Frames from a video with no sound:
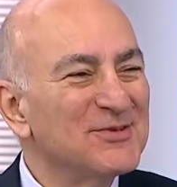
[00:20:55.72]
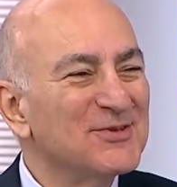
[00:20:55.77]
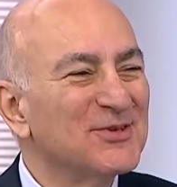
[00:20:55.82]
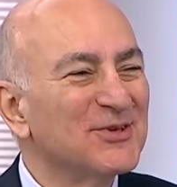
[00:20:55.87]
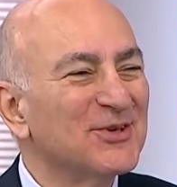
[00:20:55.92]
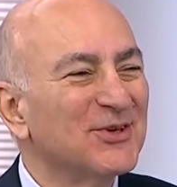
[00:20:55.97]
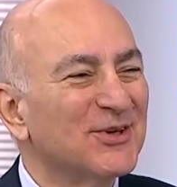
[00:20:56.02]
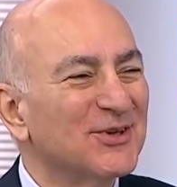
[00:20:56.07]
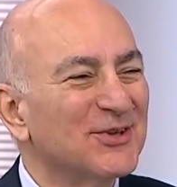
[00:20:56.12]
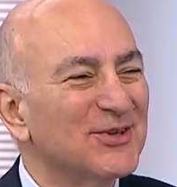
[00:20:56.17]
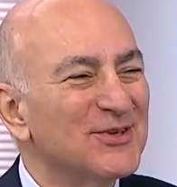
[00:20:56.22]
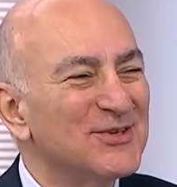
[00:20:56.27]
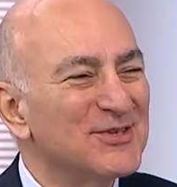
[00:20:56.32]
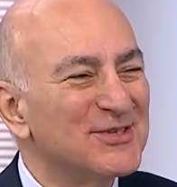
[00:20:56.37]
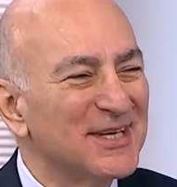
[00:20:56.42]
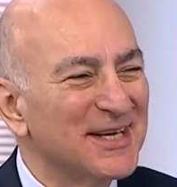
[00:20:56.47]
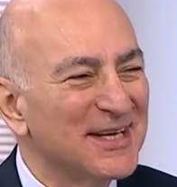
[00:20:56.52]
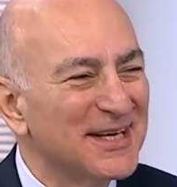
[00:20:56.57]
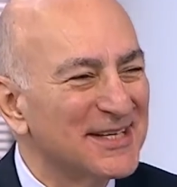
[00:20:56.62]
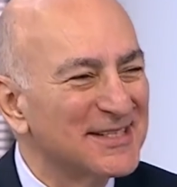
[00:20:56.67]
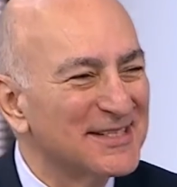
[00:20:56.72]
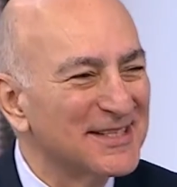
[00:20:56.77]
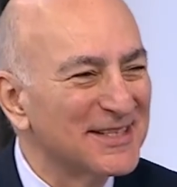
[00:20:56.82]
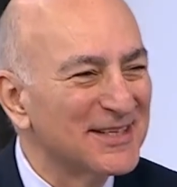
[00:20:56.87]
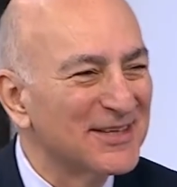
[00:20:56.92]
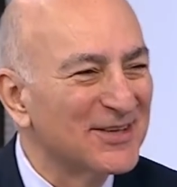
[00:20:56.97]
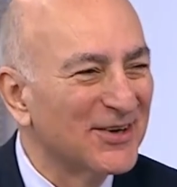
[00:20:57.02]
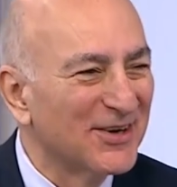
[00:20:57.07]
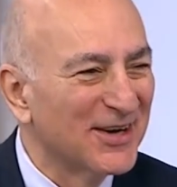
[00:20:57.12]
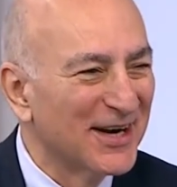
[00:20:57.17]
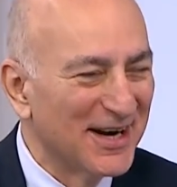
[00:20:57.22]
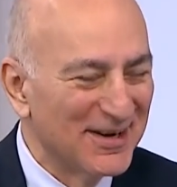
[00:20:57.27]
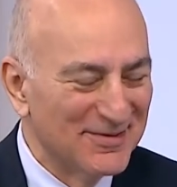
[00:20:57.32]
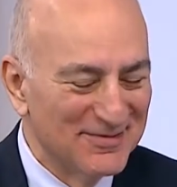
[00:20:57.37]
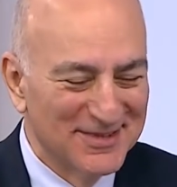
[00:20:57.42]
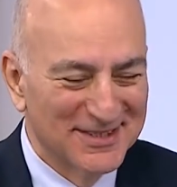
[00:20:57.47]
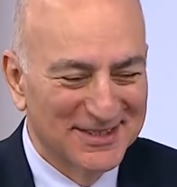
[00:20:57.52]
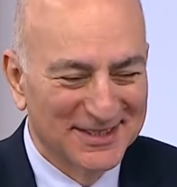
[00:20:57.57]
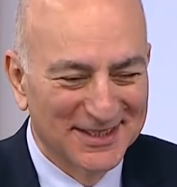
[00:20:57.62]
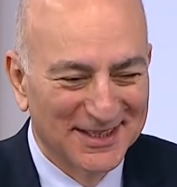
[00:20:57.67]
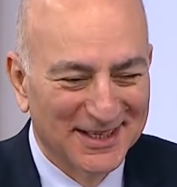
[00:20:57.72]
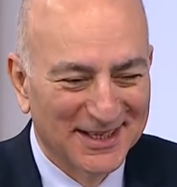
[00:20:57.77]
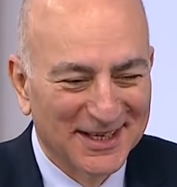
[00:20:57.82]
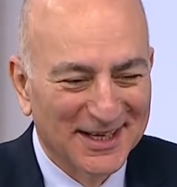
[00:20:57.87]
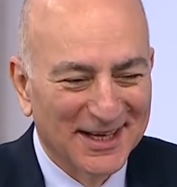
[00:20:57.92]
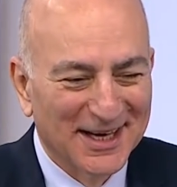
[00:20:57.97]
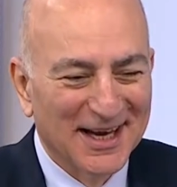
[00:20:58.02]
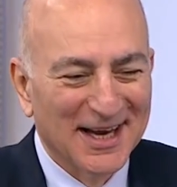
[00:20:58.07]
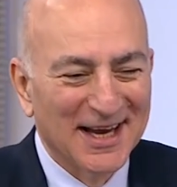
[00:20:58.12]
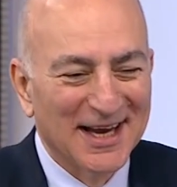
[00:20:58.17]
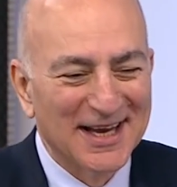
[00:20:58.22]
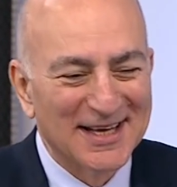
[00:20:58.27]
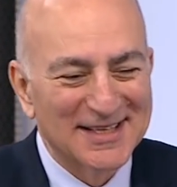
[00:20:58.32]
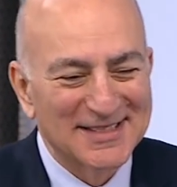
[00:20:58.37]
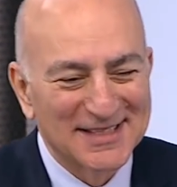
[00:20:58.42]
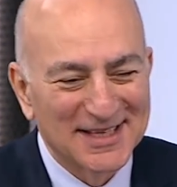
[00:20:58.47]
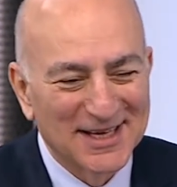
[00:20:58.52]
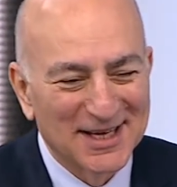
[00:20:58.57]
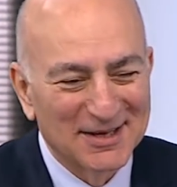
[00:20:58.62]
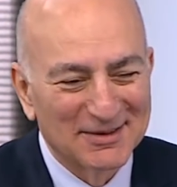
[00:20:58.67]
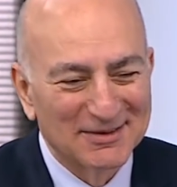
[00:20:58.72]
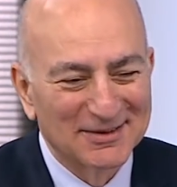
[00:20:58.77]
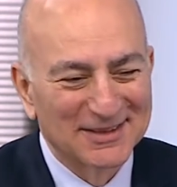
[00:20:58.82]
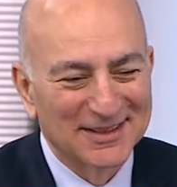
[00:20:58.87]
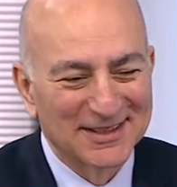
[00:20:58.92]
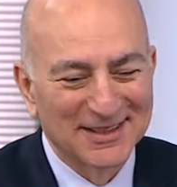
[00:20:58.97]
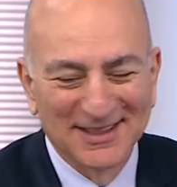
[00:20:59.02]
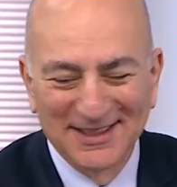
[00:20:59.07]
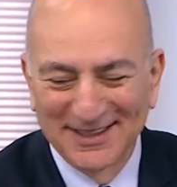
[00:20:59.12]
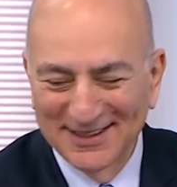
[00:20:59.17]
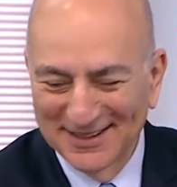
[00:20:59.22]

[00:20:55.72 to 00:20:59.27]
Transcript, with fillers: züğürdün çenesini Biz e, yorar mı? 4.40 civarında kurla başladık.